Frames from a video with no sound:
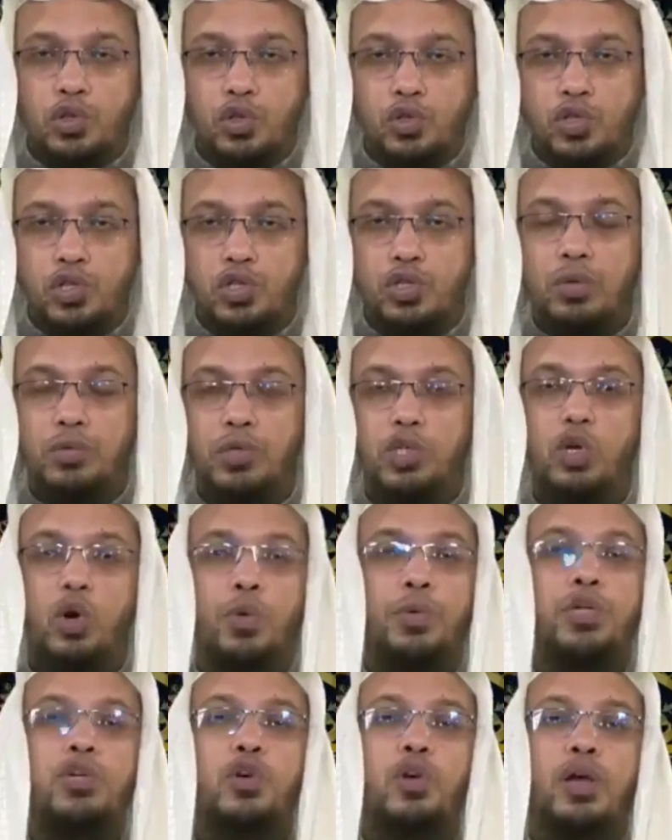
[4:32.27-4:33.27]
সংশ্লিষ্ট
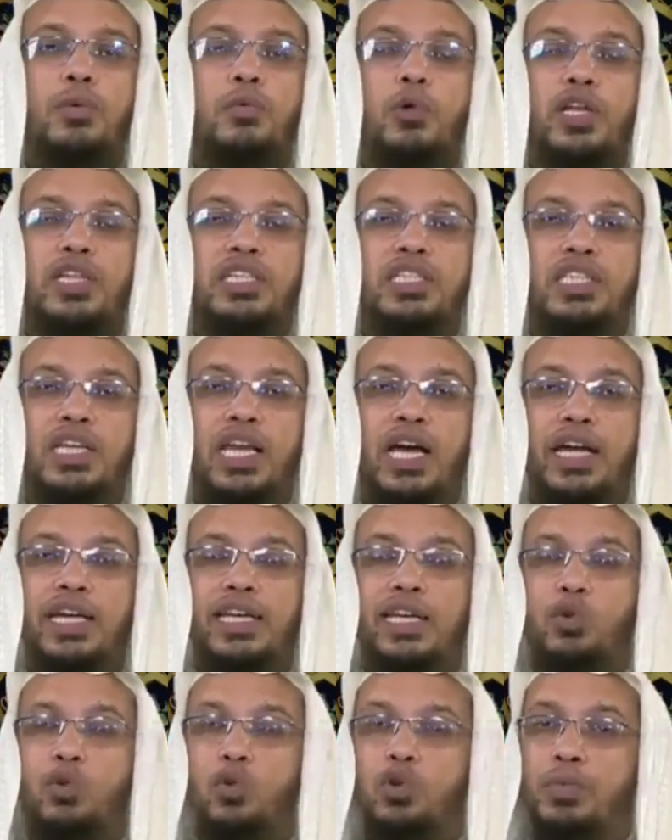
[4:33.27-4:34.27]
বিষয়ে অভিজ্ঞরা বলেন যে না
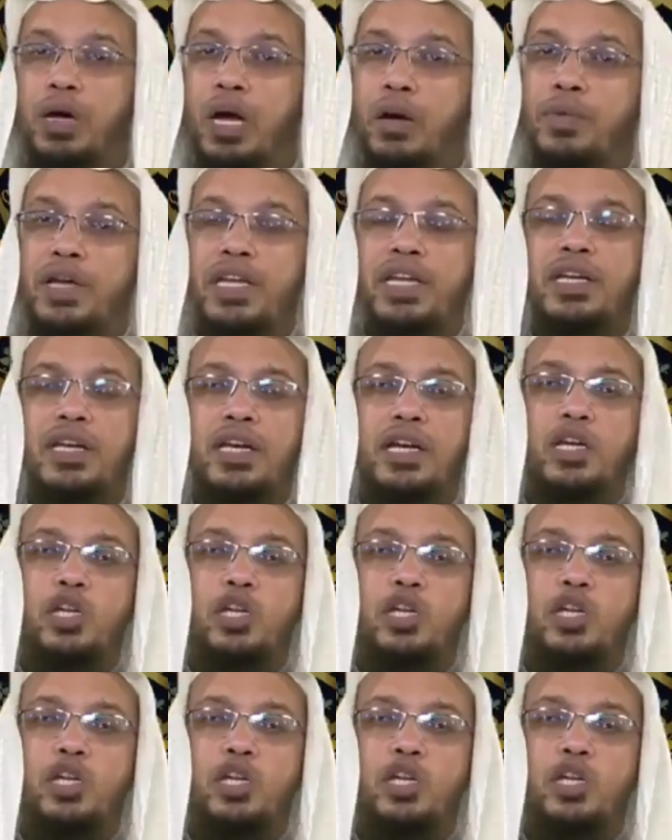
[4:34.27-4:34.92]
এটা কোনোভাবেই